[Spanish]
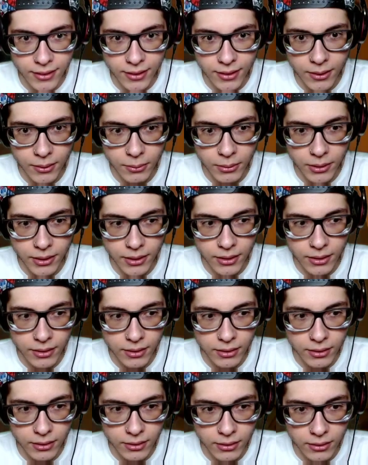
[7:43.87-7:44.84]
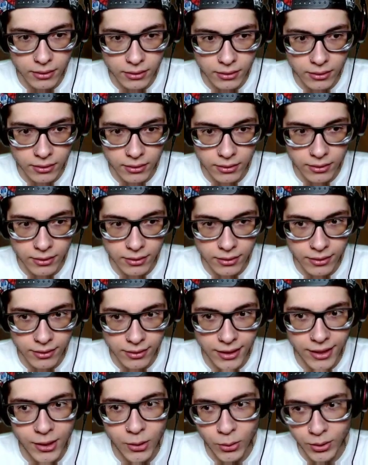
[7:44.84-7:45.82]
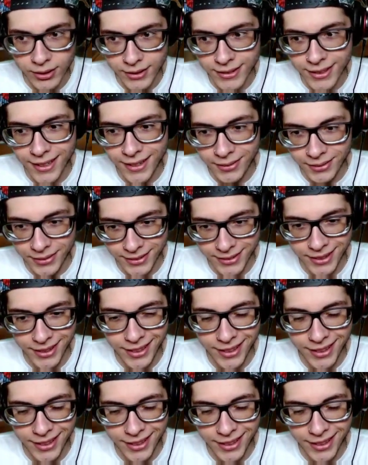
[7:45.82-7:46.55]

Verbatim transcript: A ver... Y no está, sí,